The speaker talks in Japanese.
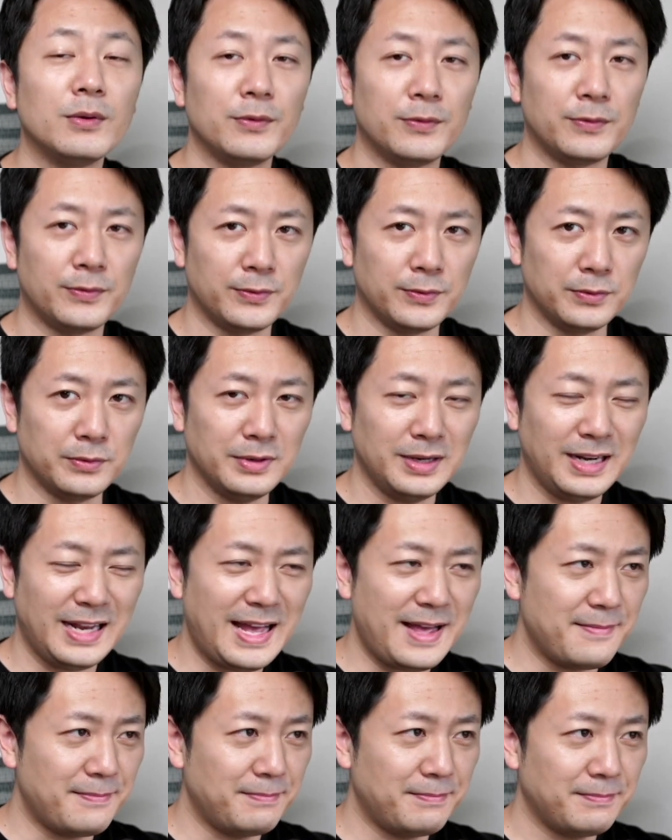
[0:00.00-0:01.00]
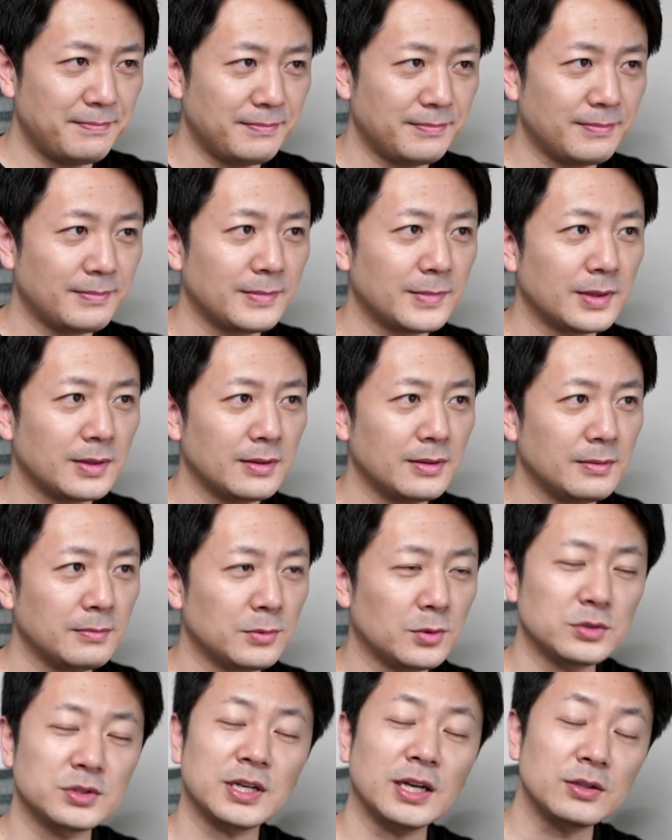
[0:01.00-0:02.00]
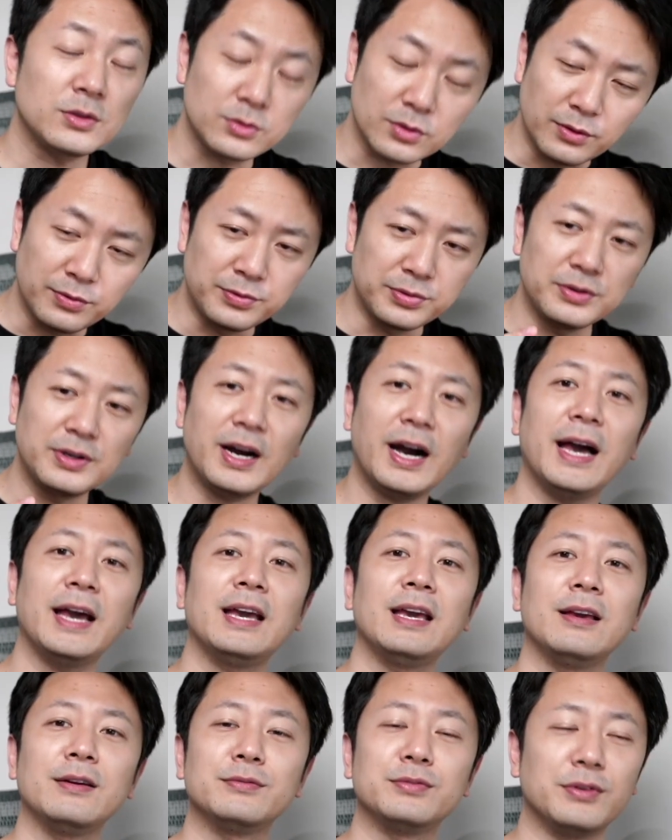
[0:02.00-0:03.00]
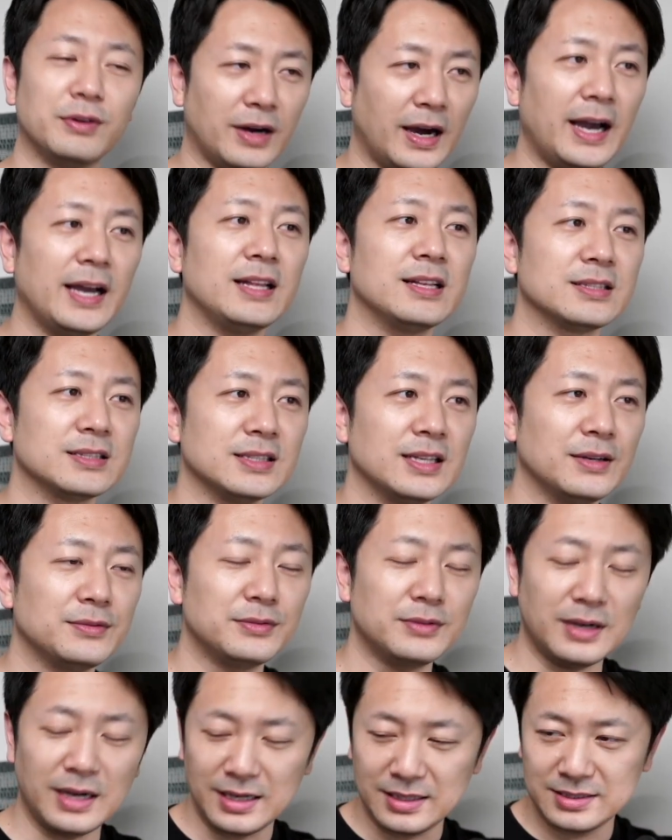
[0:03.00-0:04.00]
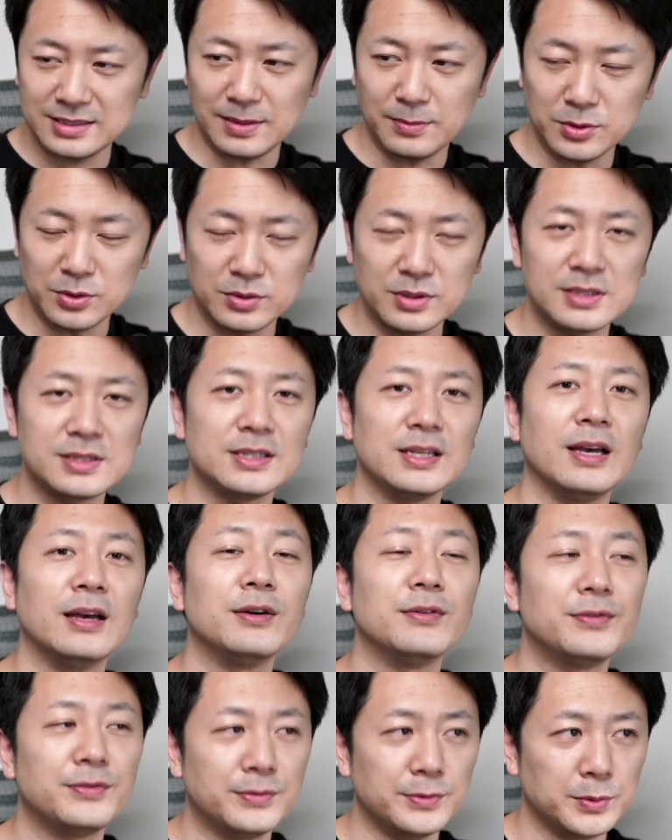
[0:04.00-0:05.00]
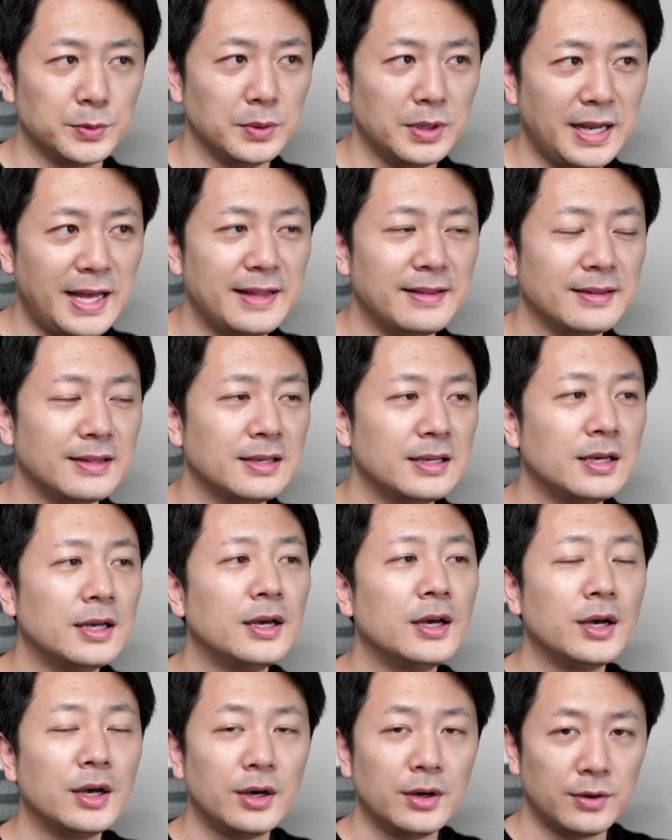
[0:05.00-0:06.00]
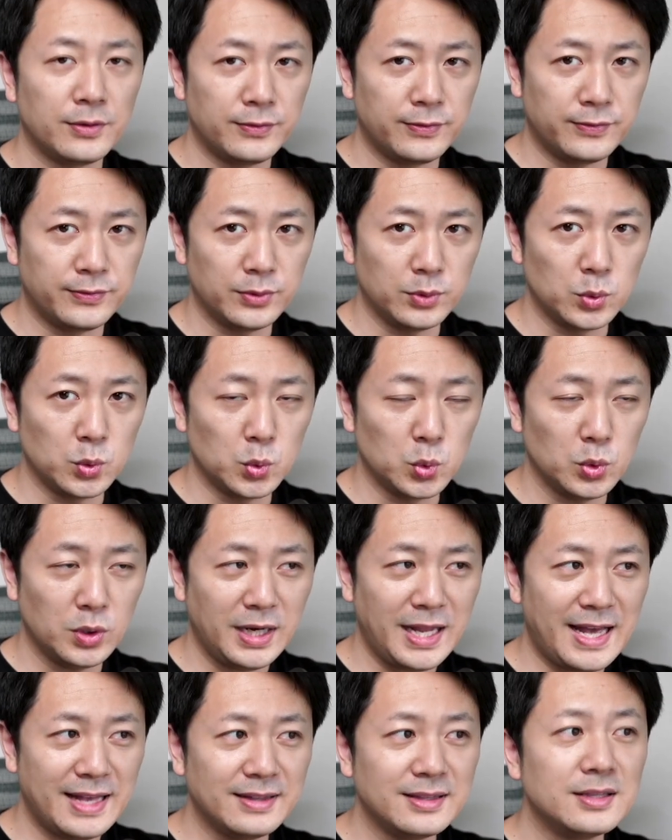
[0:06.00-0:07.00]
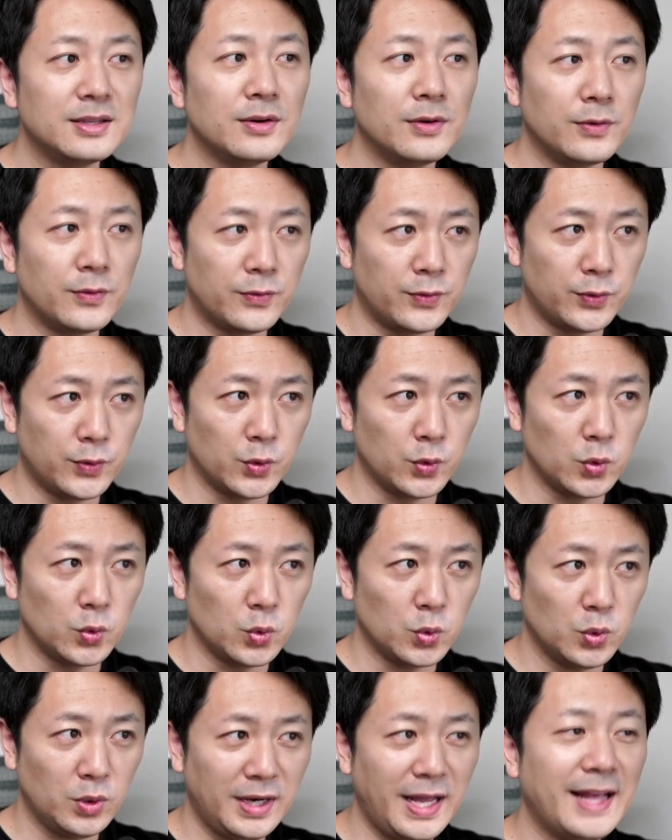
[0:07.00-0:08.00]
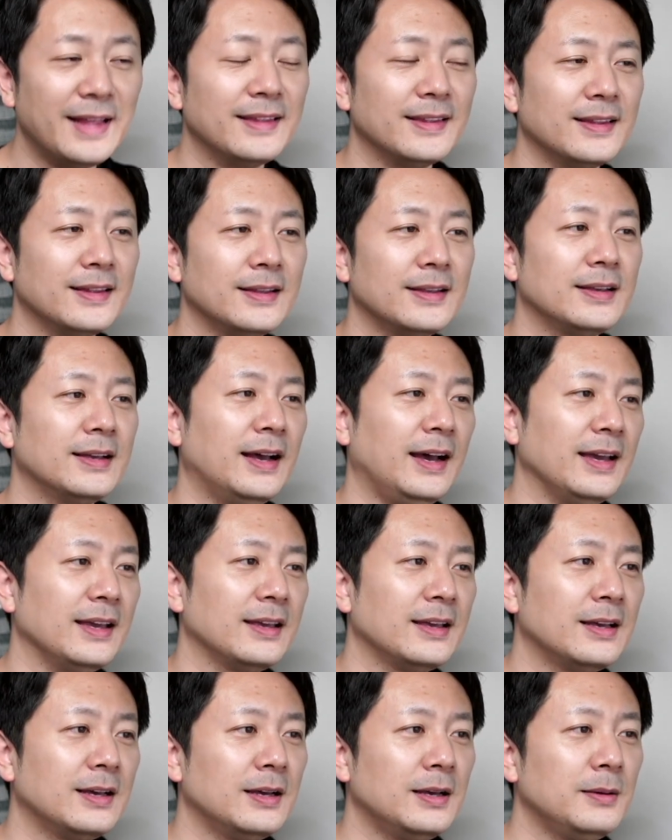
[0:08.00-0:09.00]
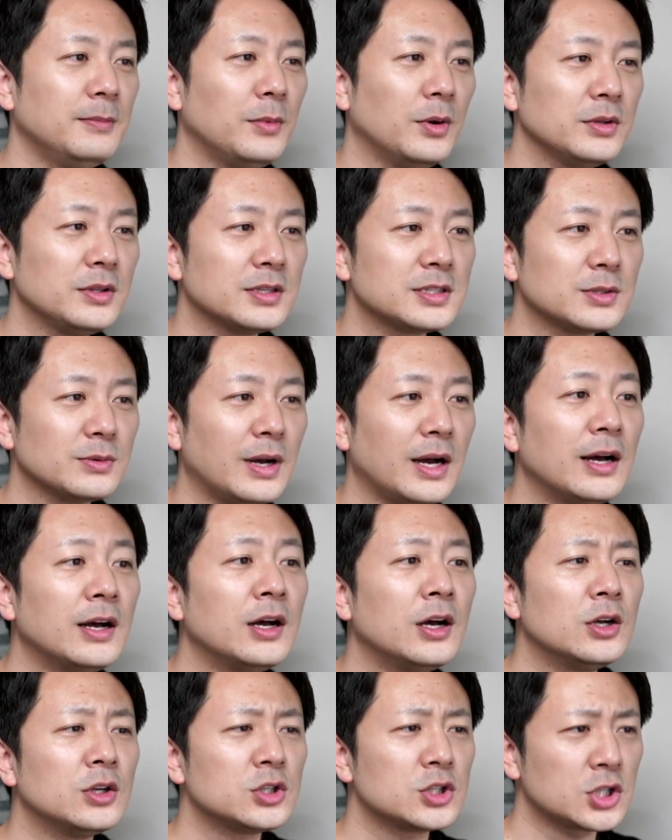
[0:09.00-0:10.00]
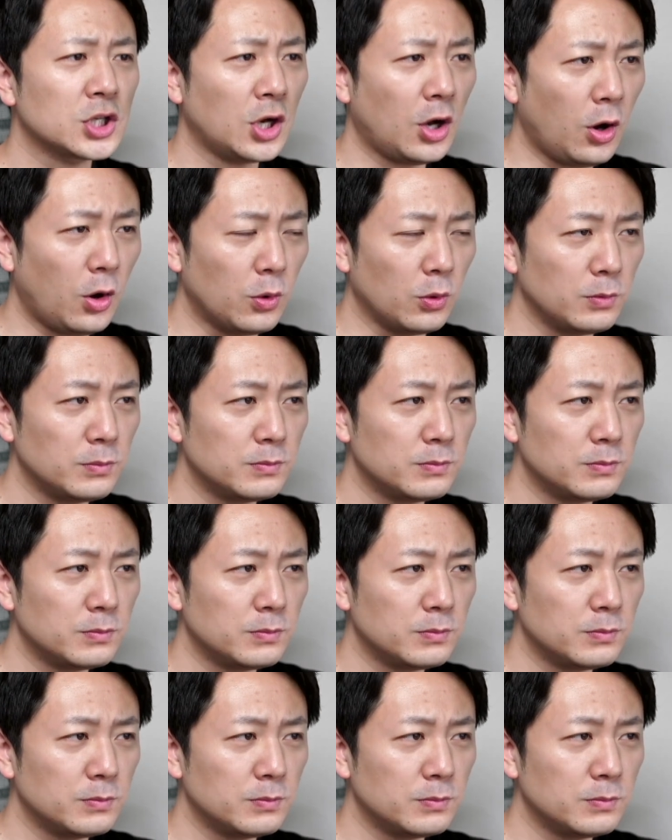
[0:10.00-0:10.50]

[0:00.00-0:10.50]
腐ンどっちかというと腐敗腐敗ですね腐敗したものですね腐爛腐爛腐爛、ラン。もう一つは臭